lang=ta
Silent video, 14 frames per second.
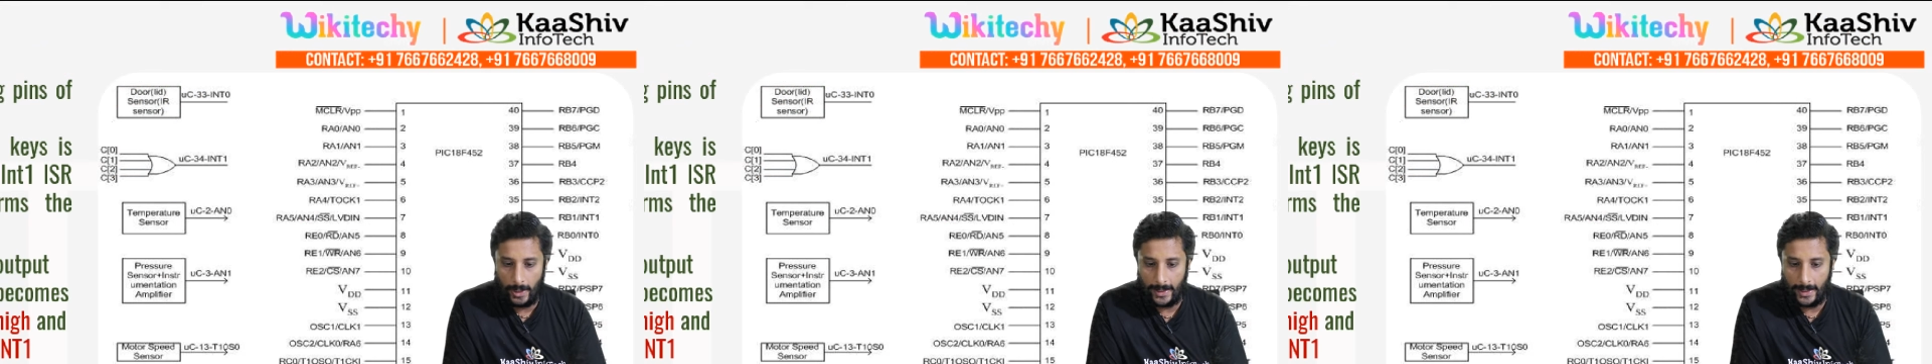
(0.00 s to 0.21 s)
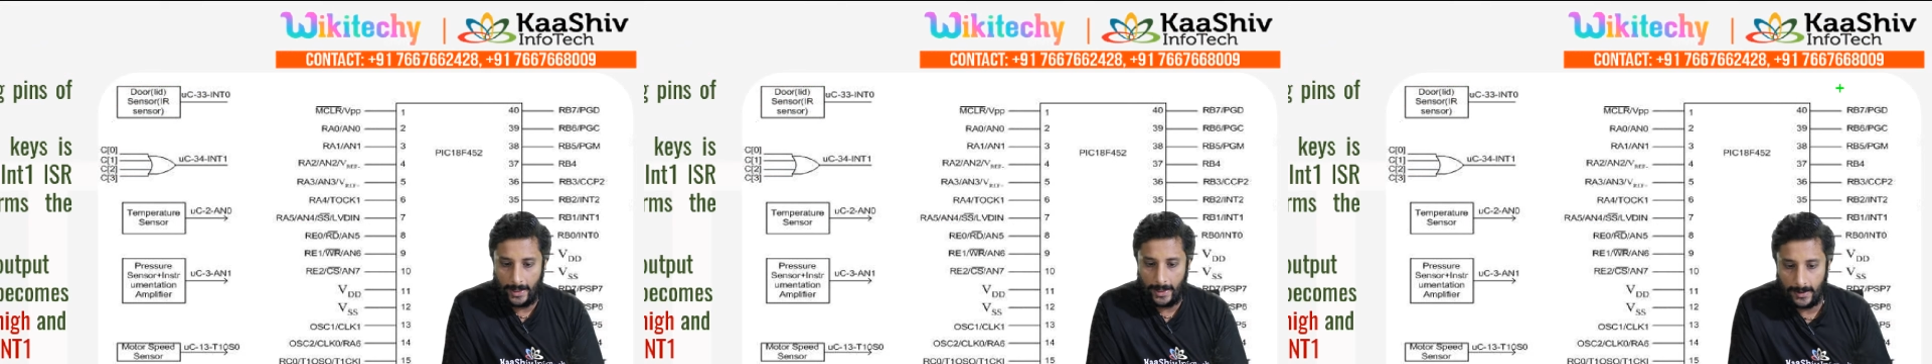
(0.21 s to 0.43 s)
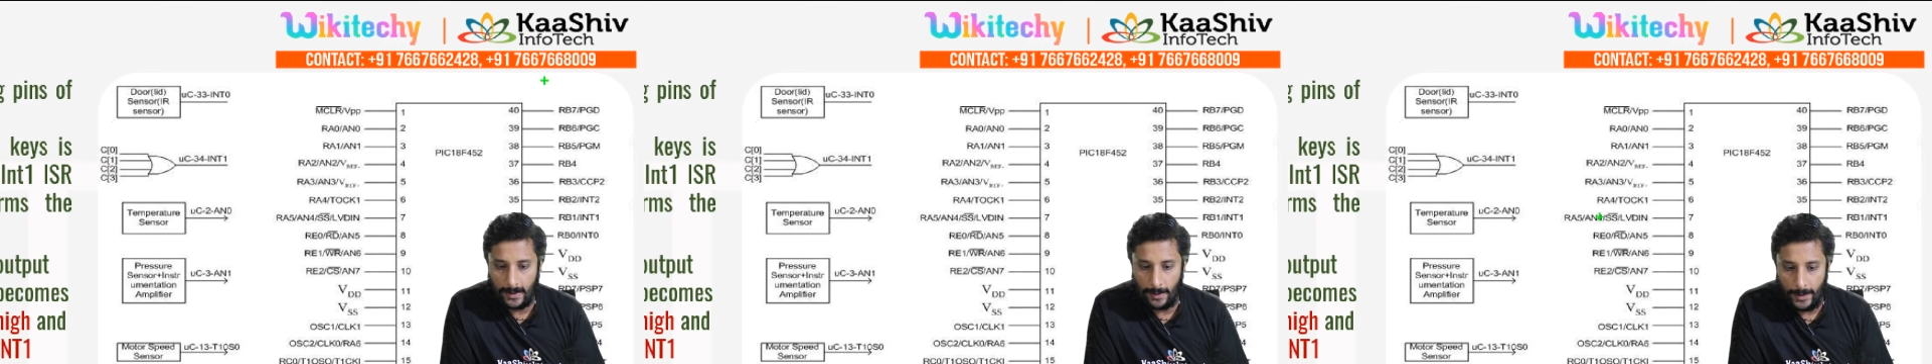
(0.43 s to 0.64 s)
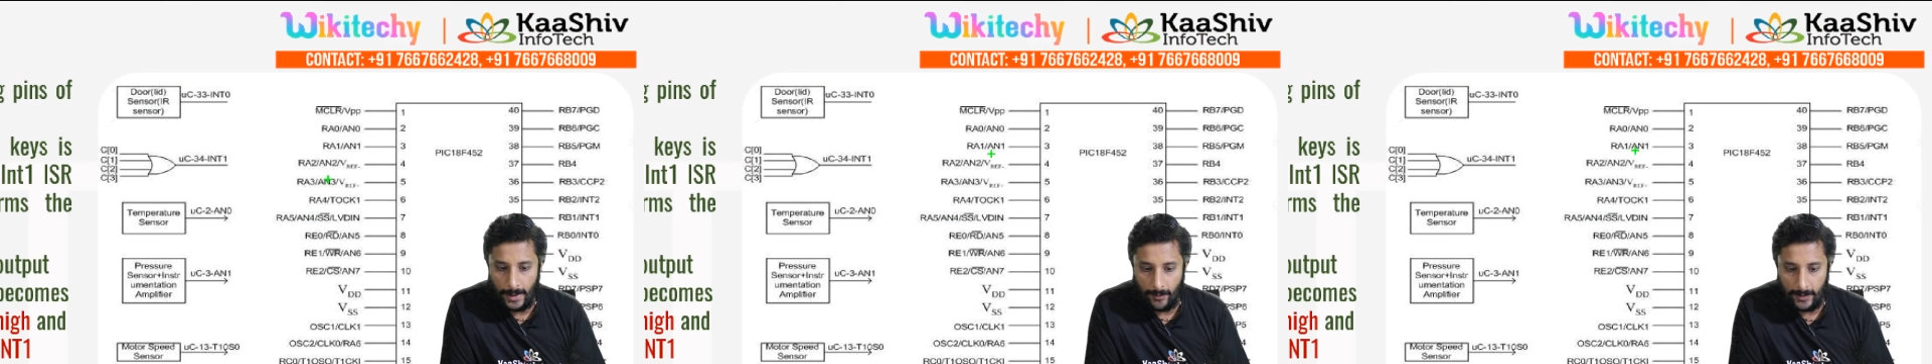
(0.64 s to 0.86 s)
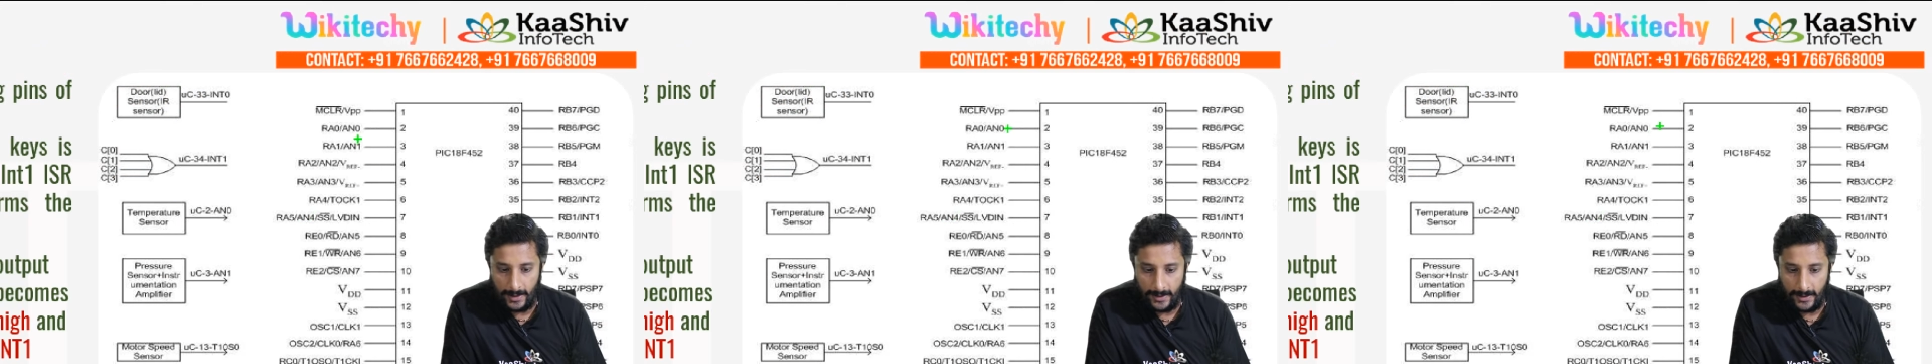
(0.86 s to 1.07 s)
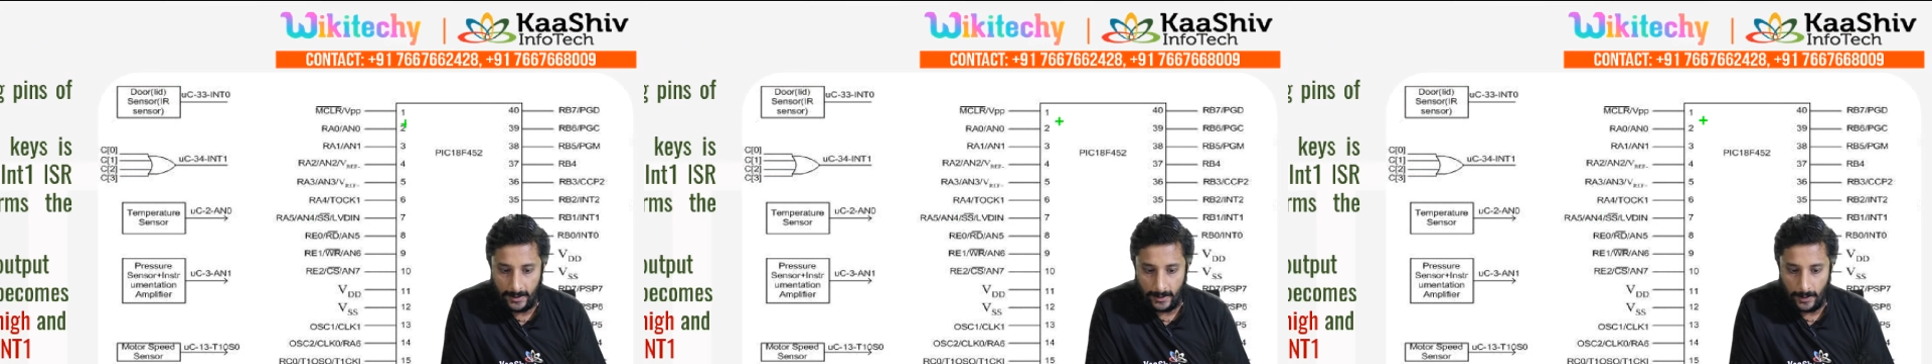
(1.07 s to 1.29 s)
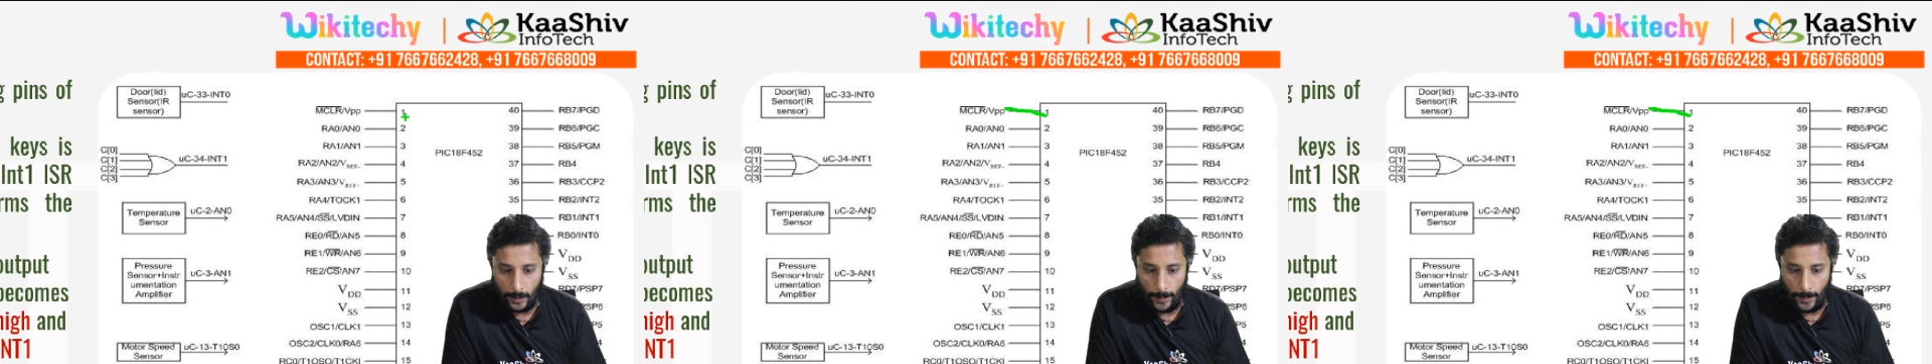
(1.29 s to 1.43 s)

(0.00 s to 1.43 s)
சார் இருக்குது அப்படின்னா வந்து இந்த இடத்துல இருக்கும்